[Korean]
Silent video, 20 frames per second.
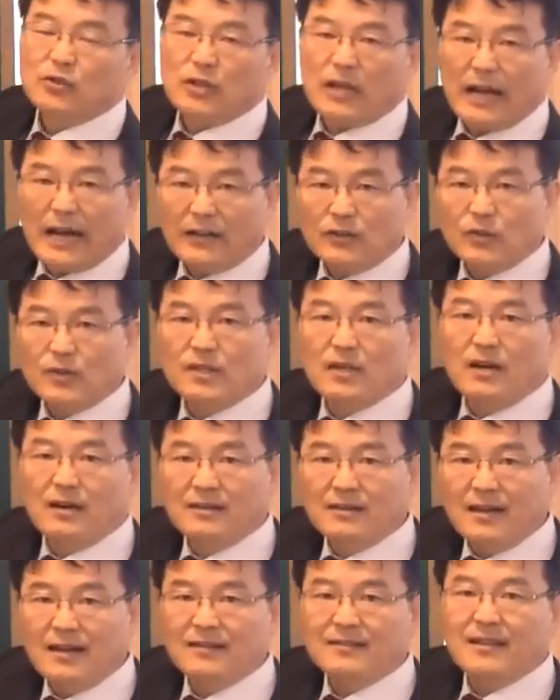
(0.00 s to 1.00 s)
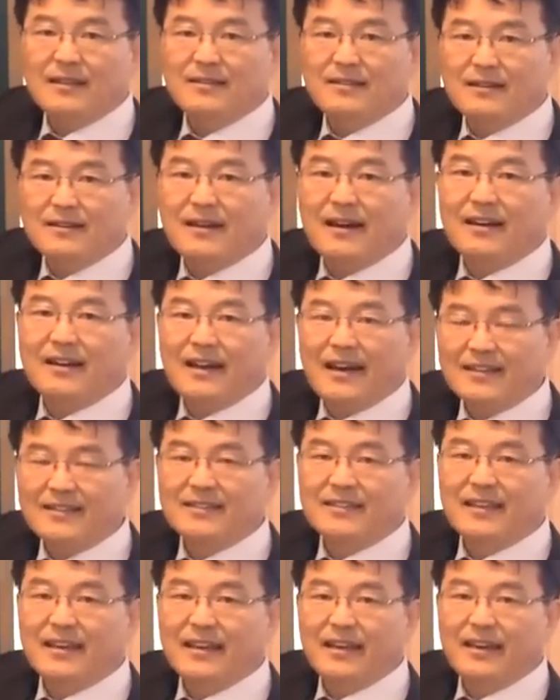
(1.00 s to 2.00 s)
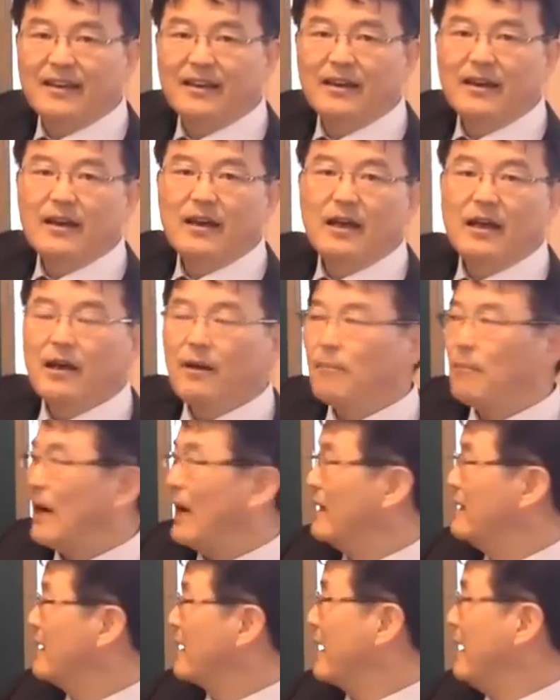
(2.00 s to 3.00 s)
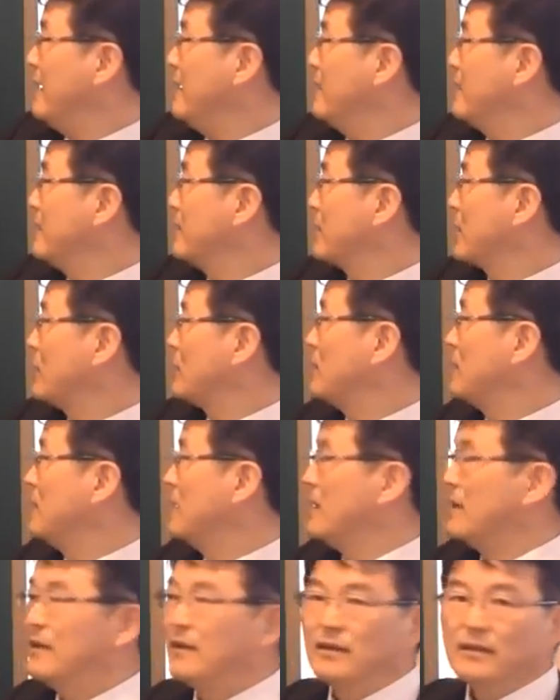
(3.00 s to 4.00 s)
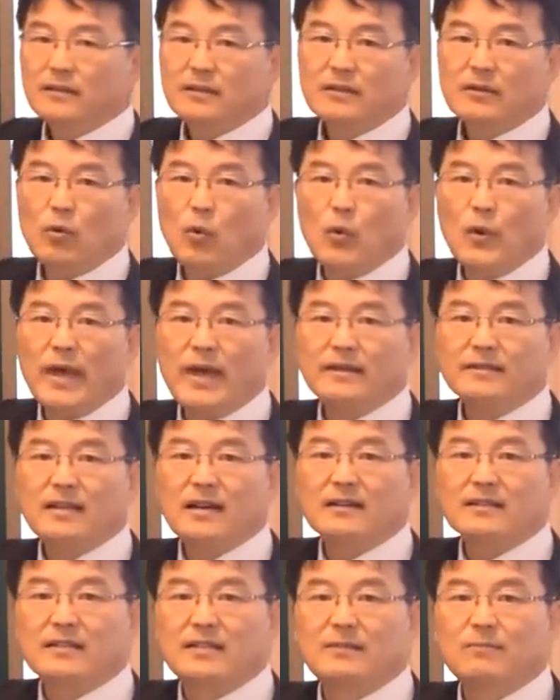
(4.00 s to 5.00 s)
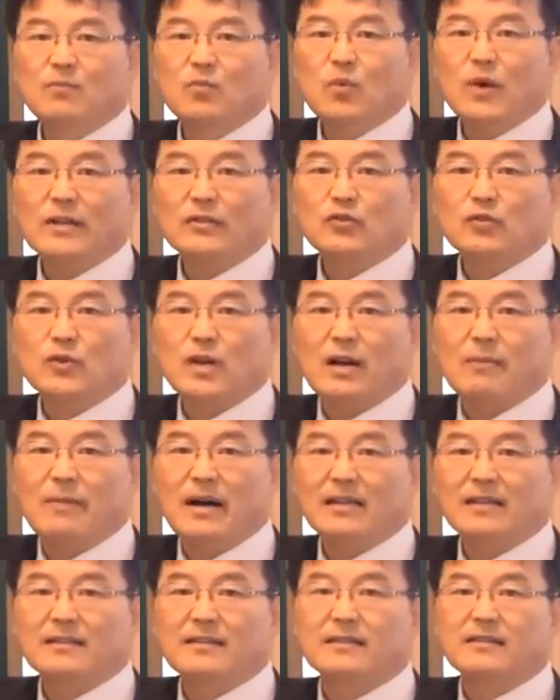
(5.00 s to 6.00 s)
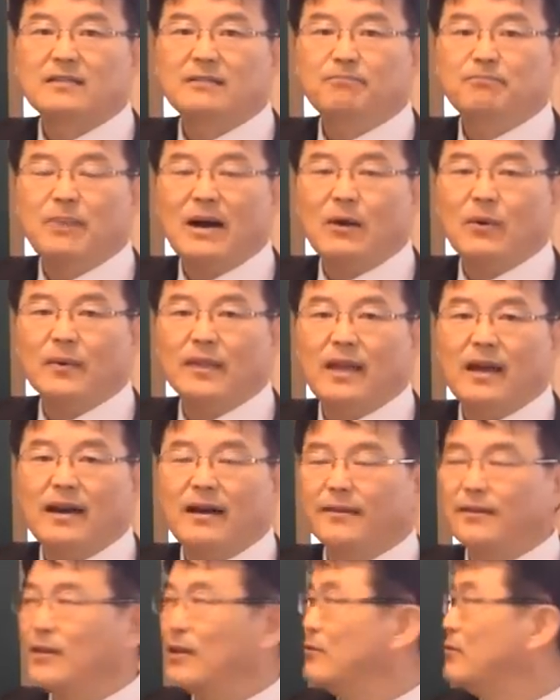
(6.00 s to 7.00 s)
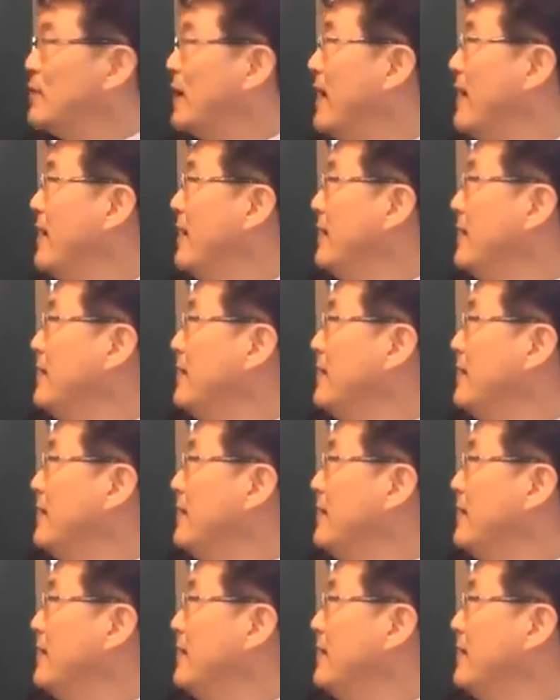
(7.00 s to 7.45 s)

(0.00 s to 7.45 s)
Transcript: 아주 청량제 역할을 하는데 만약에 이런 경우 오행상 금과 수가 많이 있어 습하고 냉한 경우에